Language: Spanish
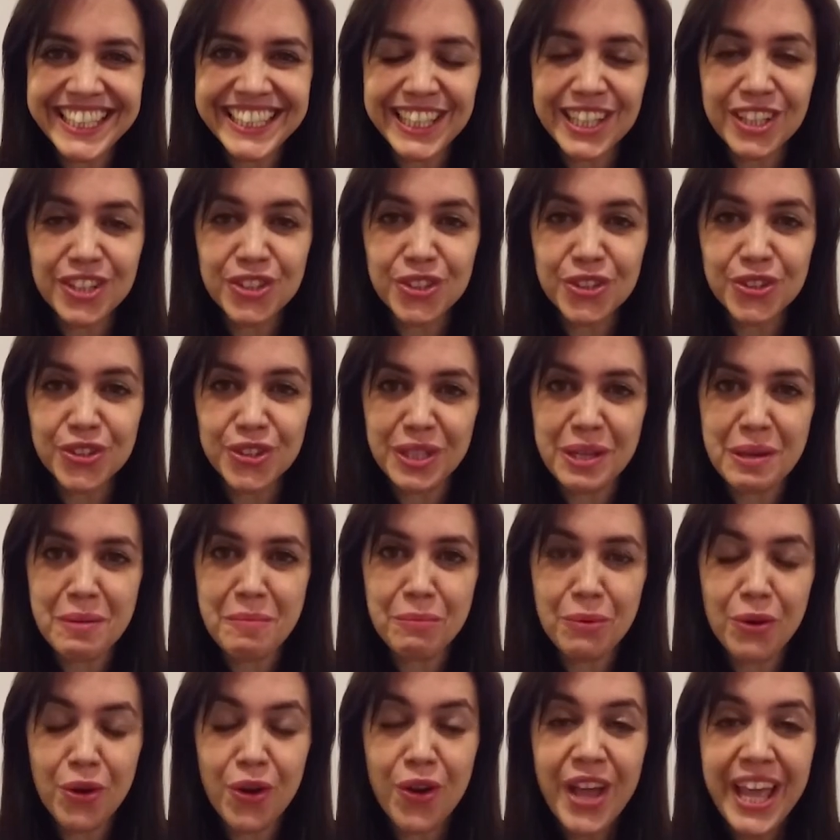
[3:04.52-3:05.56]
tanto
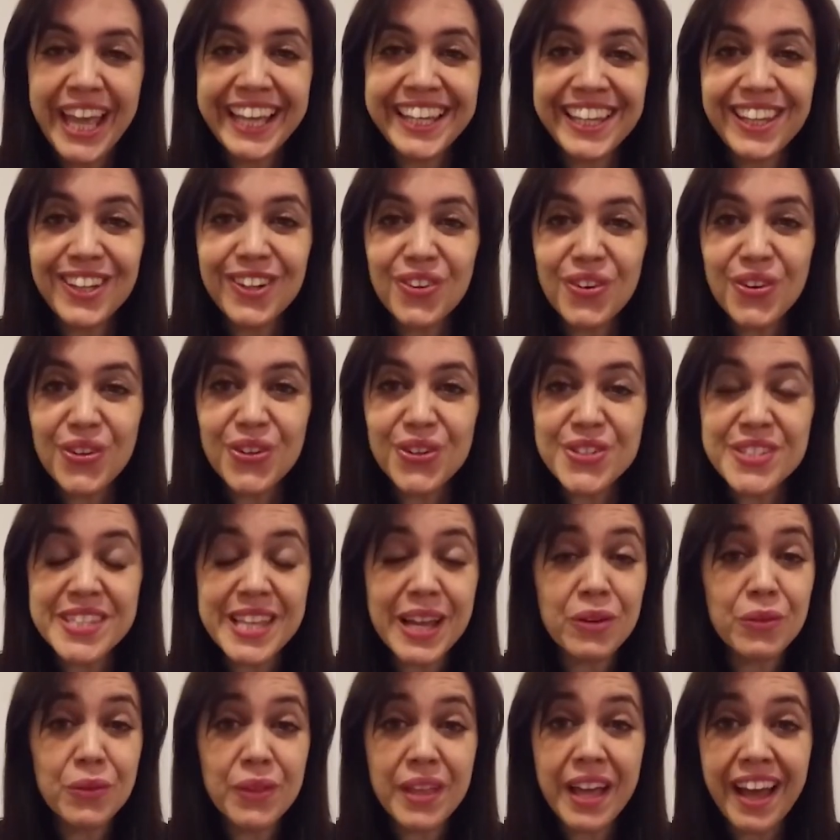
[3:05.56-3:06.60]
tiempo. Quiero
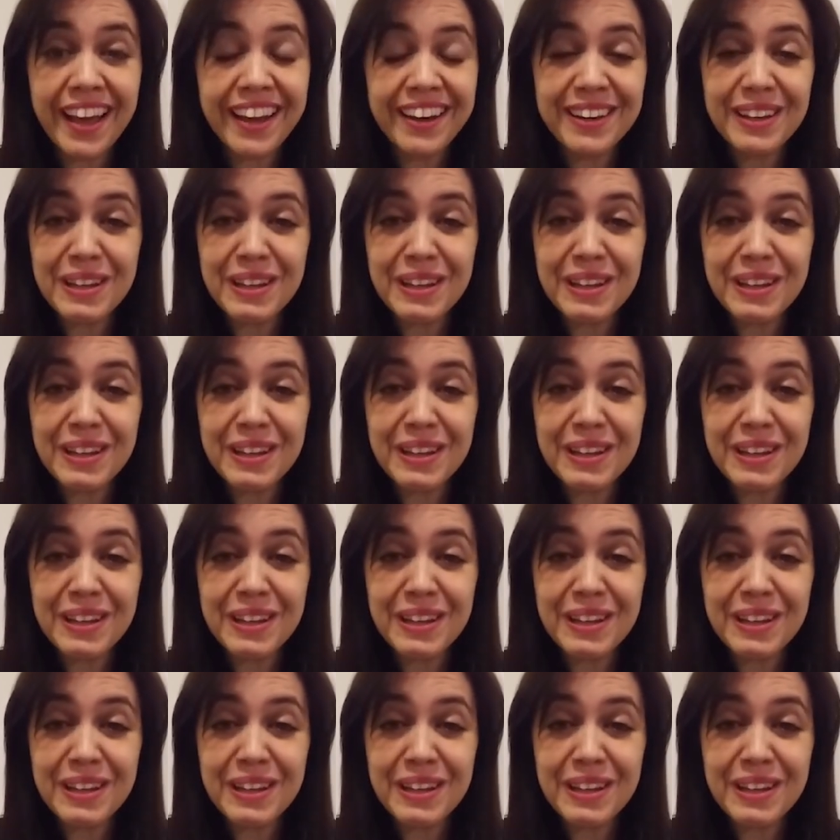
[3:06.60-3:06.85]
saludar,